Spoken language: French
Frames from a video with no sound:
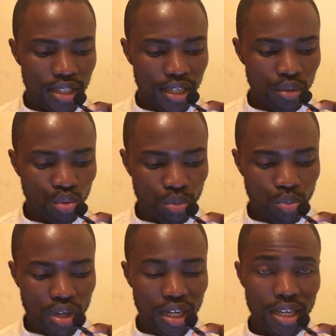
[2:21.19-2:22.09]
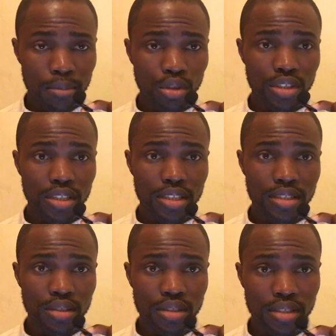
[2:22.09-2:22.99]
Un autre point à aborder,
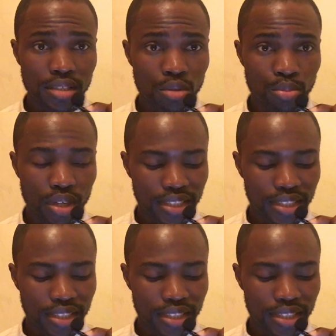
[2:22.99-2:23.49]
c'est le point